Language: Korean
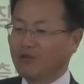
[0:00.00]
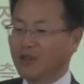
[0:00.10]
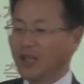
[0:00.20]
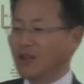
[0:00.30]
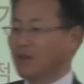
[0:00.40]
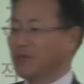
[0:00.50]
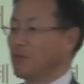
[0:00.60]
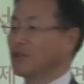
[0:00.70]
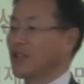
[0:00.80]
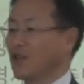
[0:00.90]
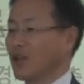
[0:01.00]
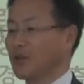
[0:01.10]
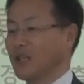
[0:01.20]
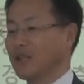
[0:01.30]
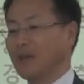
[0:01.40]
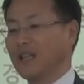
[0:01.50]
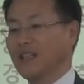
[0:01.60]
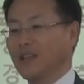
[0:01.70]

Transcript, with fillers: 우리나라 가면 잘못한 거라고 얘기를 많이